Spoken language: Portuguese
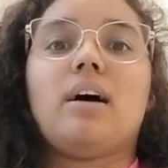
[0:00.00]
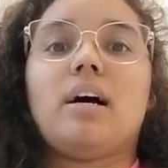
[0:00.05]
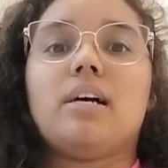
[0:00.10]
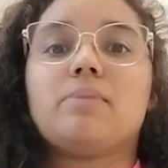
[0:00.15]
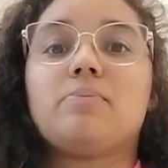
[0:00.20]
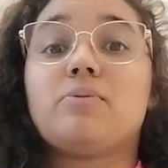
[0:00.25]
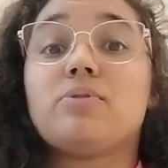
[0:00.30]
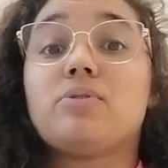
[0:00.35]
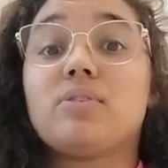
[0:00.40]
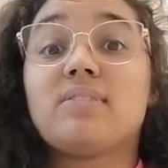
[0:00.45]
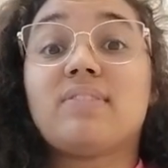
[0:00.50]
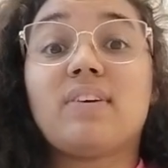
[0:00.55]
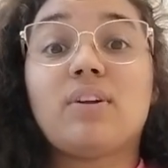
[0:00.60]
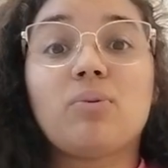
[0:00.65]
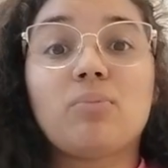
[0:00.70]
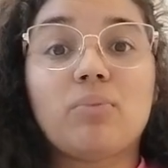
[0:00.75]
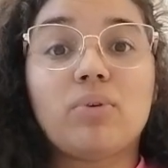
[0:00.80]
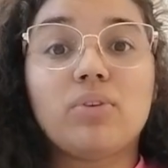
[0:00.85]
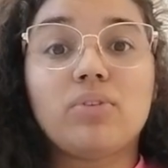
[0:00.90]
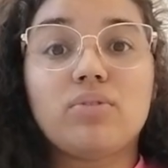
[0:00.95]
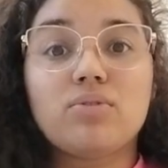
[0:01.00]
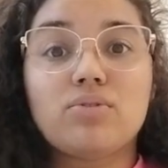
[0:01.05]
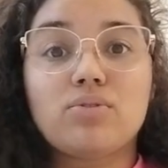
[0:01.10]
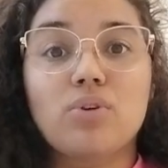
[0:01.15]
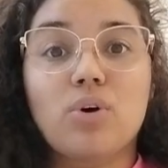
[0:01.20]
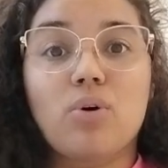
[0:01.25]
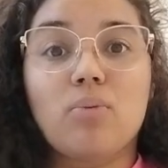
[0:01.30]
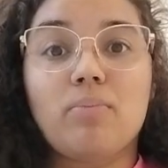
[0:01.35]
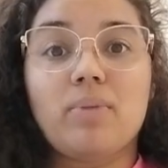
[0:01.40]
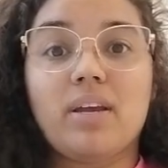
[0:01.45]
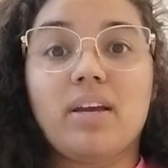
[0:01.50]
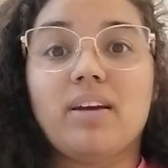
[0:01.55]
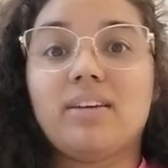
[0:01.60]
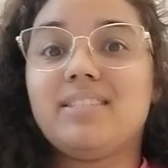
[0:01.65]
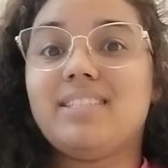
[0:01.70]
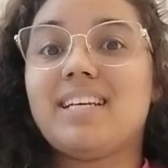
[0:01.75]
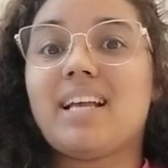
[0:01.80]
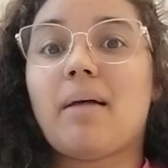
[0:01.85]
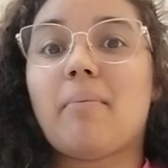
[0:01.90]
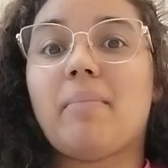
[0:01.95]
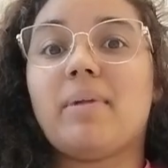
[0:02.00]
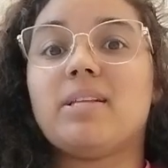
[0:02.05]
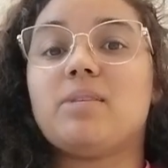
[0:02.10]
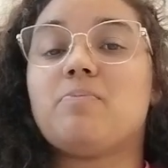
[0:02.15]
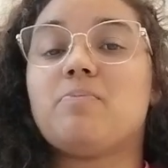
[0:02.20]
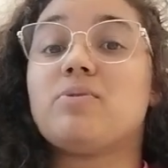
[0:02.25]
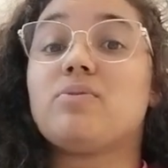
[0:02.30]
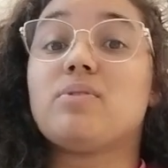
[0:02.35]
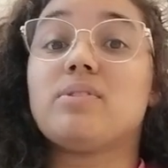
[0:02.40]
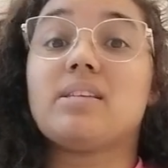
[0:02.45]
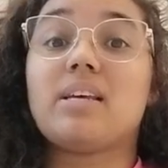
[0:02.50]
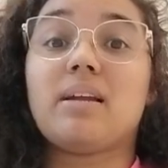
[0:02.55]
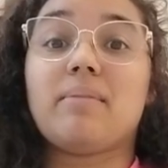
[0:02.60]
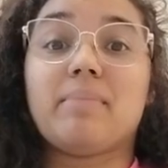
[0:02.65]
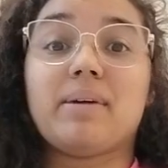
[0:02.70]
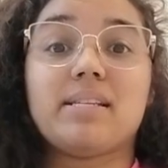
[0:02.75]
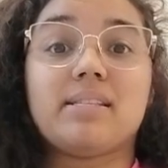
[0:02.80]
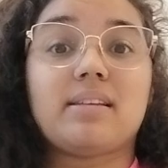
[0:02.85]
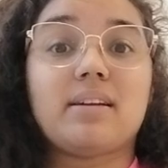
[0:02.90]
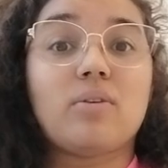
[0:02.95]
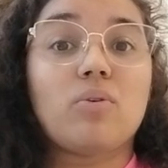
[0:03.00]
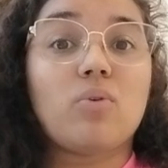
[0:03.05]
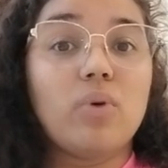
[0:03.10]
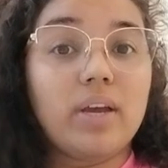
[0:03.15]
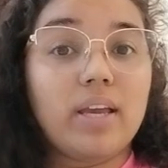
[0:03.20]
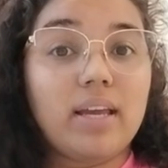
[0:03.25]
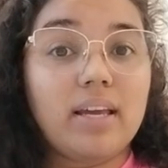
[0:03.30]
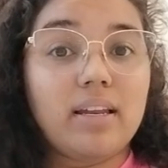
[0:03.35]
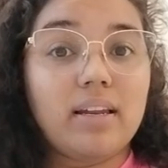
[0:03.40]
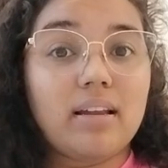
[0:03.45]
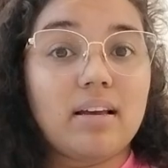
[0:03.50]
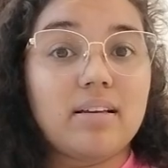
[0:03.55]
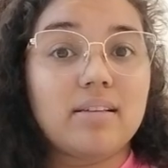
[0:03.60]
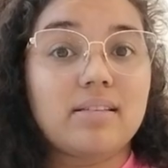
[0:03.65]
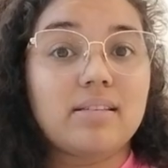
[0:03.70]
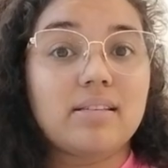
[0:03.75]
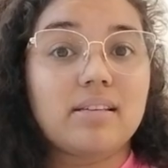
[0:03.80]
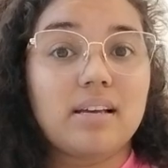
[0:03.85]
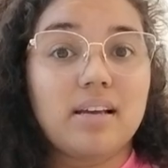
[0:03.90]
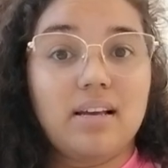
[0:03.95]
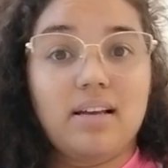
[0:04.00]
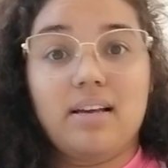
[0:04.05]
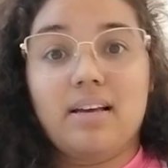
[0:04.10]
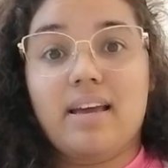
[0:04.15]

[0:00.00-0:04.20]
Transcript: As pessoas falam muito sobre antigamente as pessoas serem mais tranquilas,